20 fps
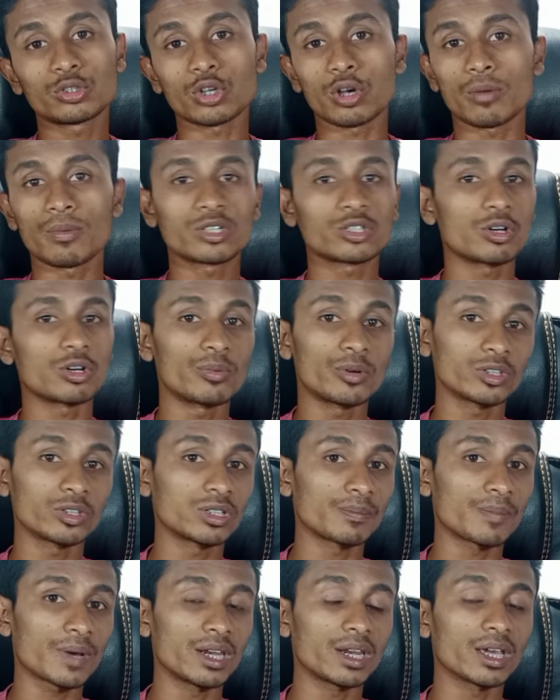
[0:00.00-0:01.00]
সবাই সফলতা
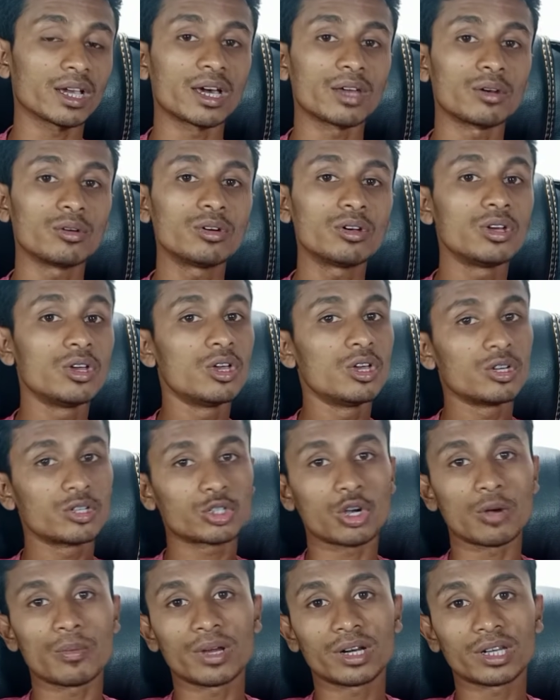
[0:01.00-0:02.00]
পায় না কারণ
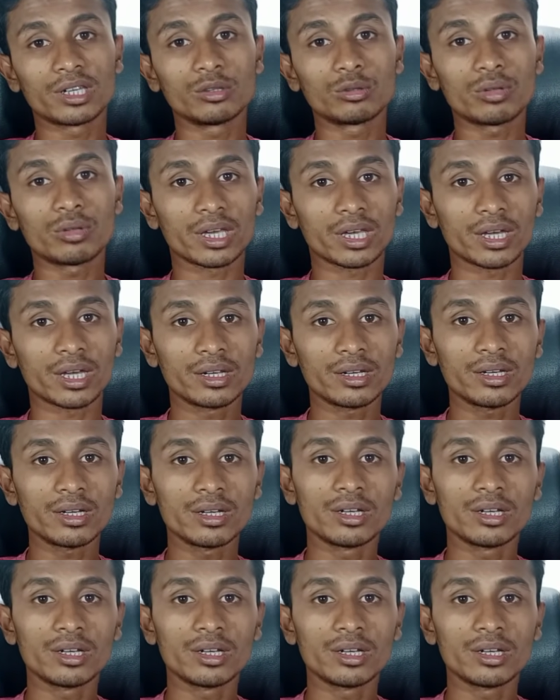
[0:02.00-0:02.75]
সবার কিন্তু এখানে